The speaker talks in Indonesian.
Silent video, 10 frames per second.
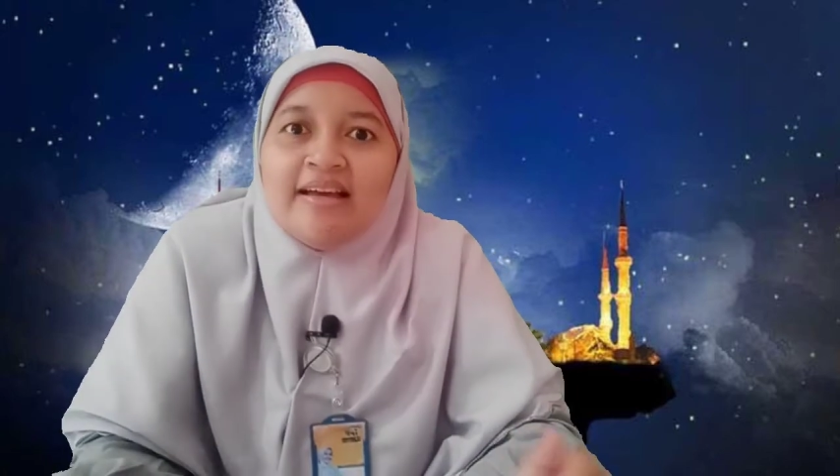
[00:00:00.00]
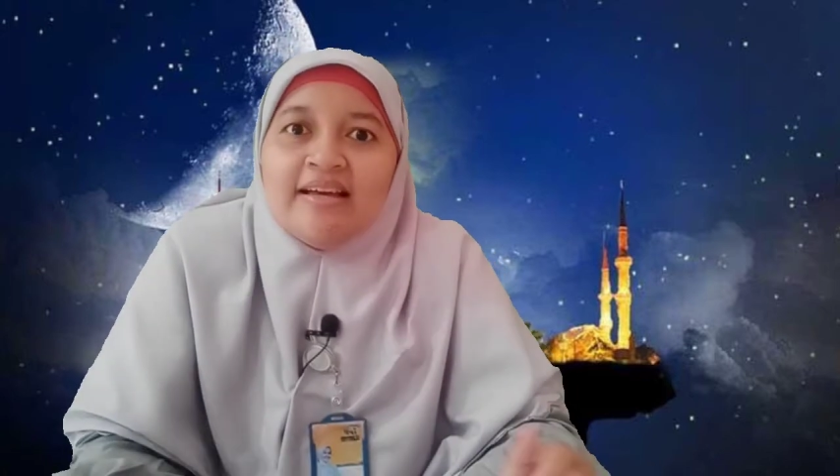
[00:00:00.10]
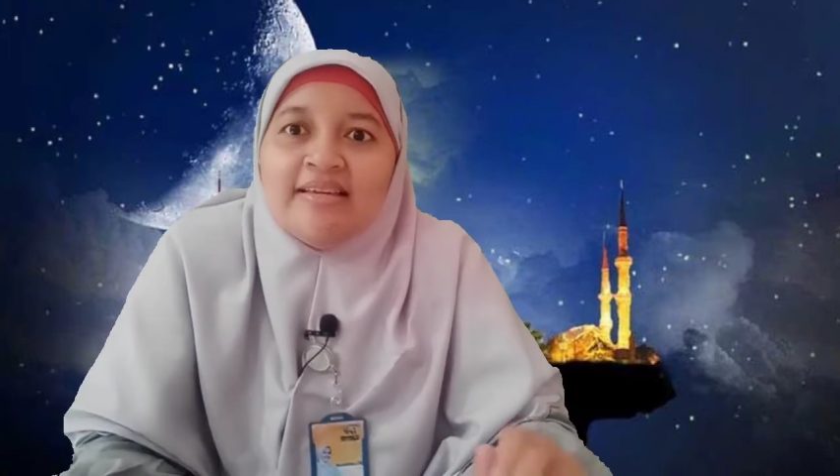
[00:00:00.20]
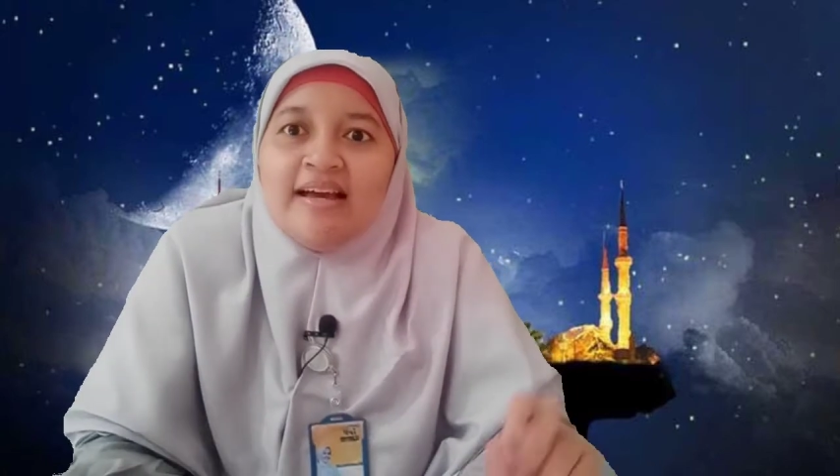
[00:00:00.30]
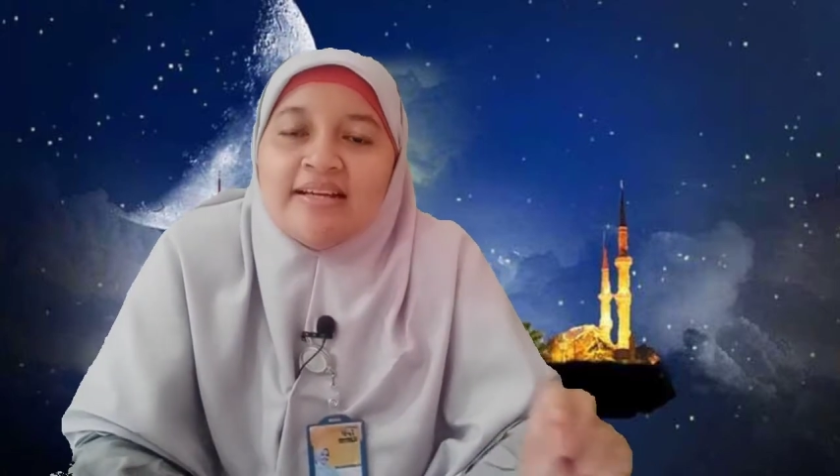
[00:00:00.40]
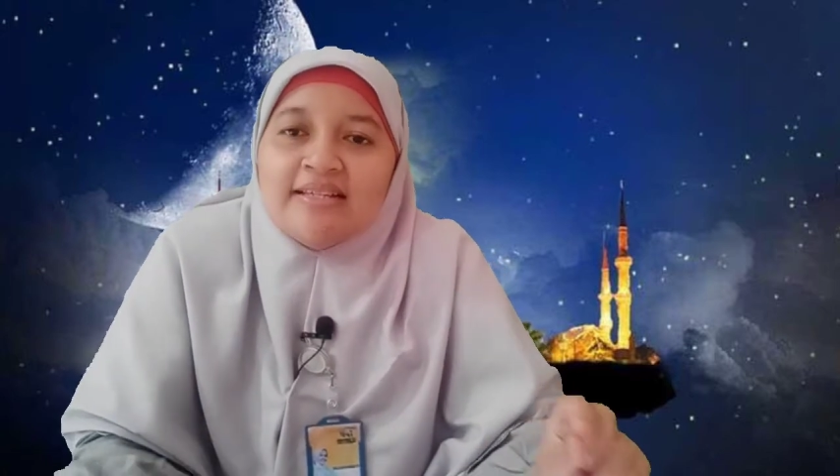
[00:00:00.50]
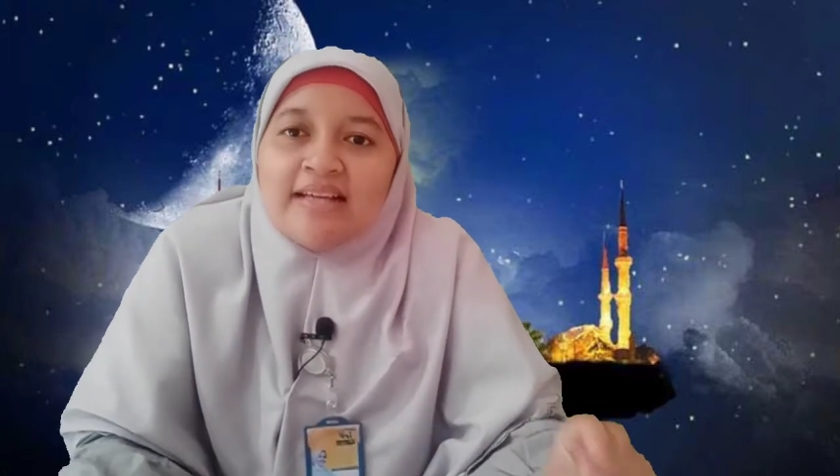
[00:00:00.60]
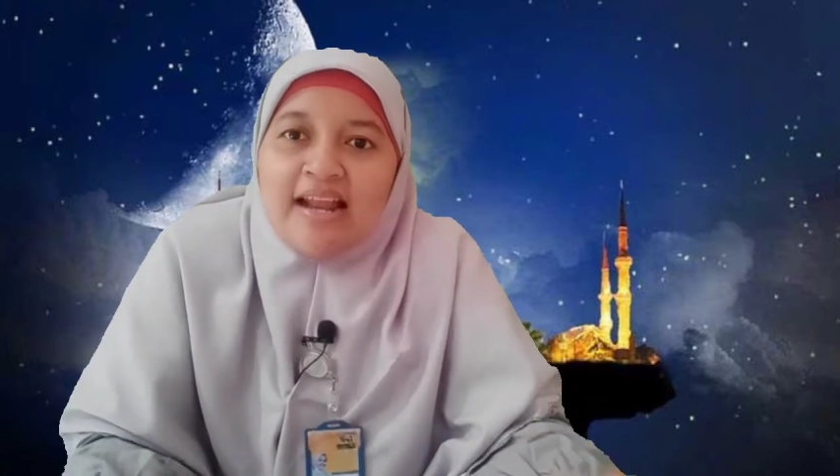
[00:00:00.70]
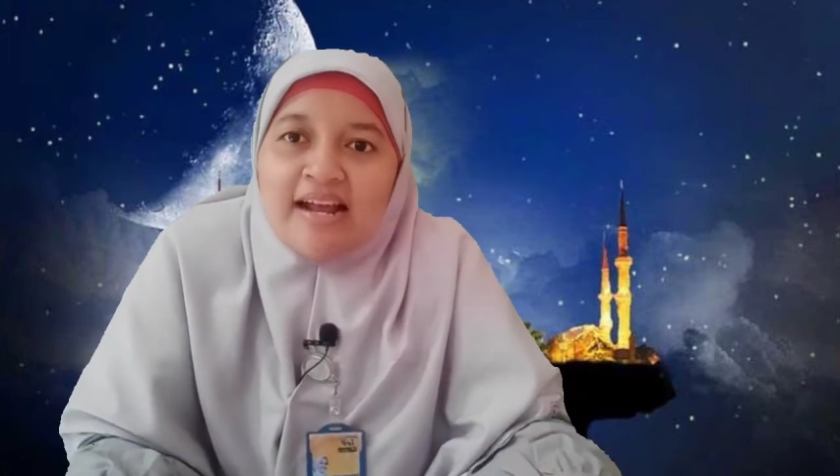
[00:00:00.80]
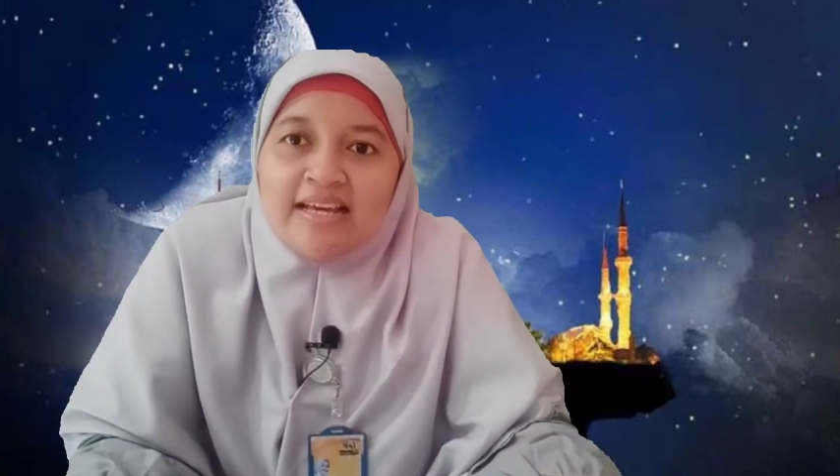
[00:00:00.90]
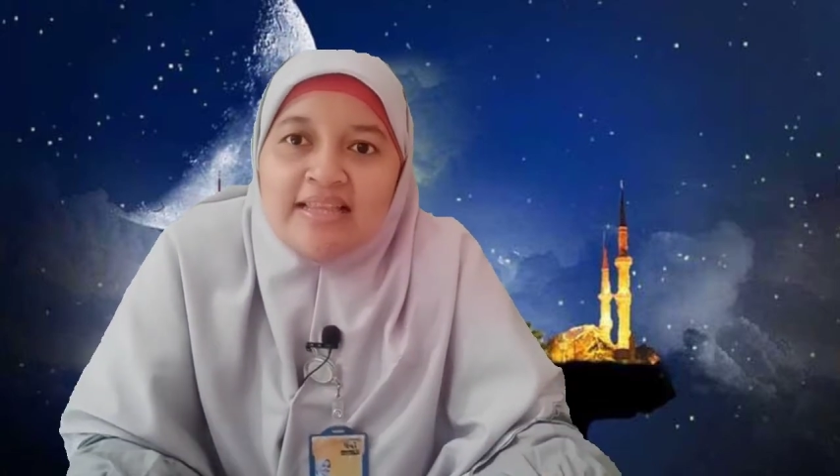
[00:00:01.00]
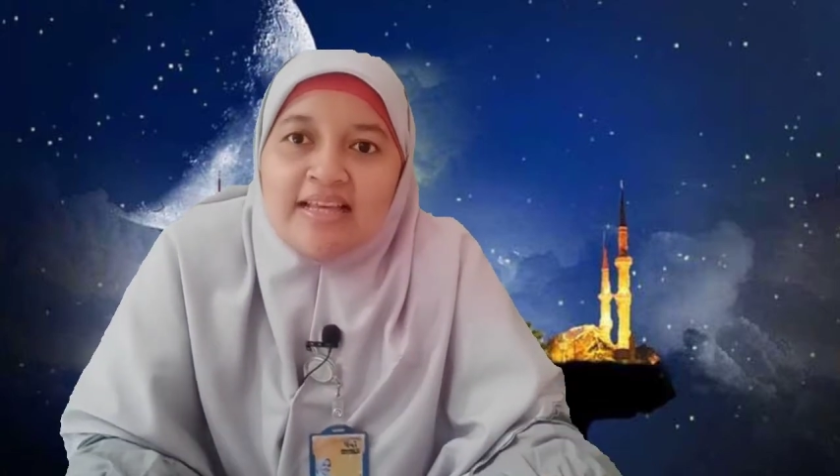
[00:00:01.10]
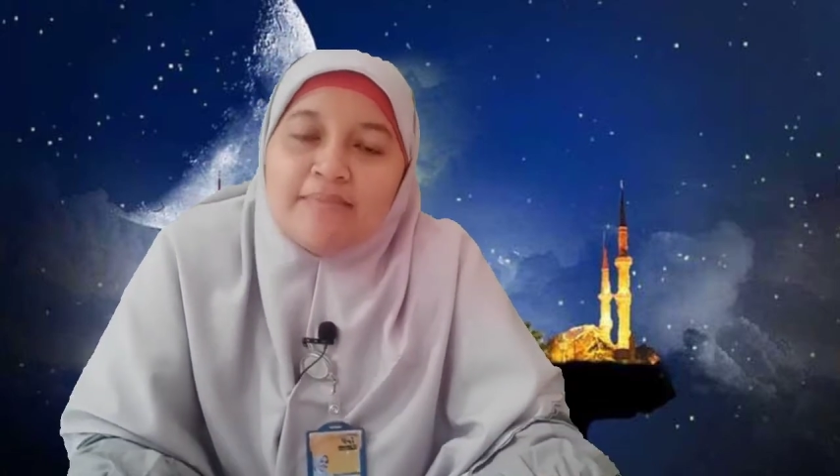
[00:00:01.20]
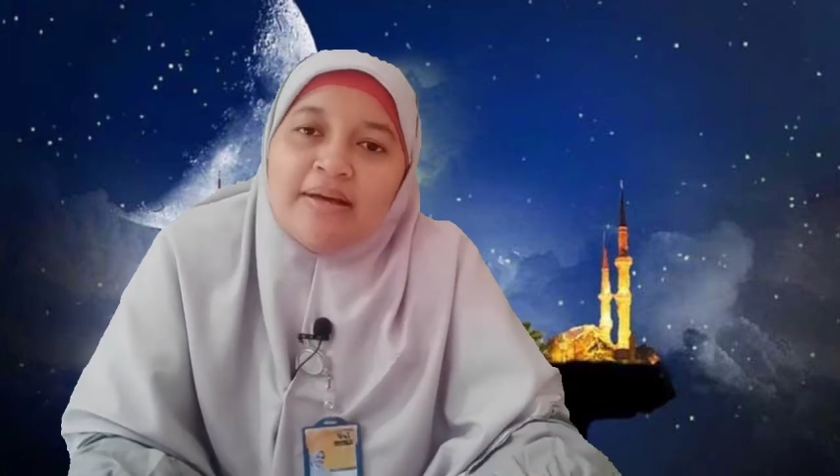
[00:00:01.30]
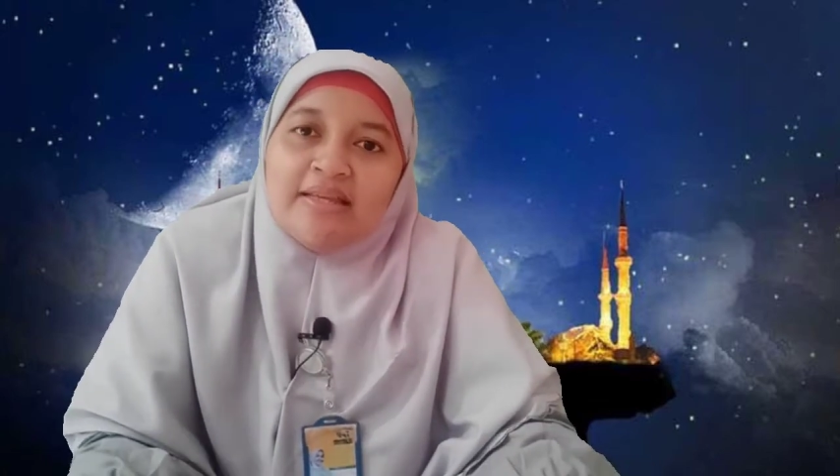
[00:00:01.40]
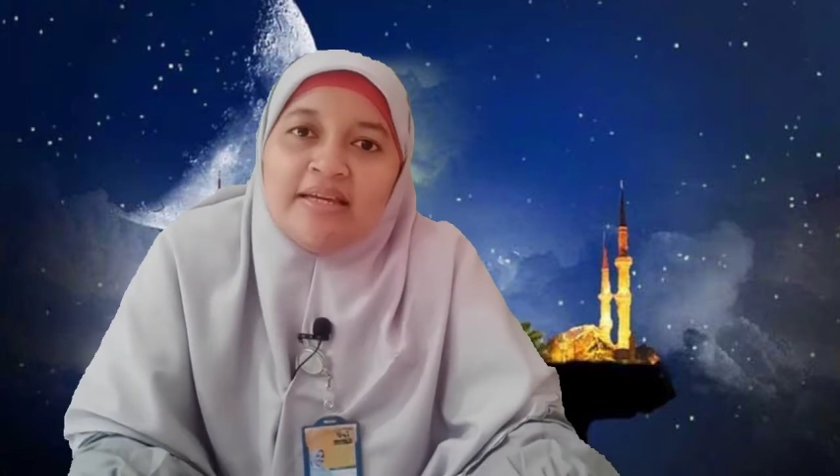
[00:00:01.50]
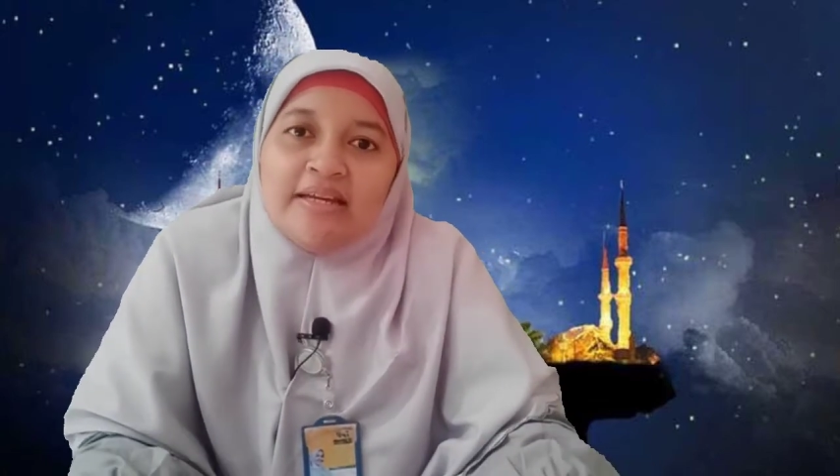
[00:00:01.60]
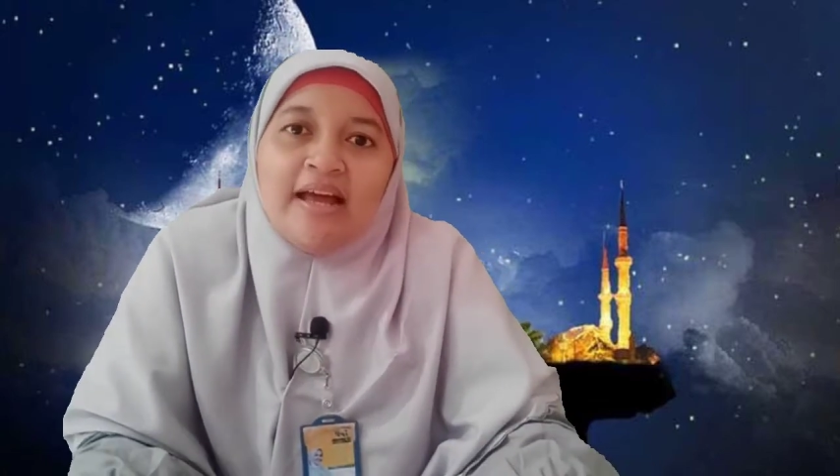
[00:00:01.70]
yang sekarang kita tempati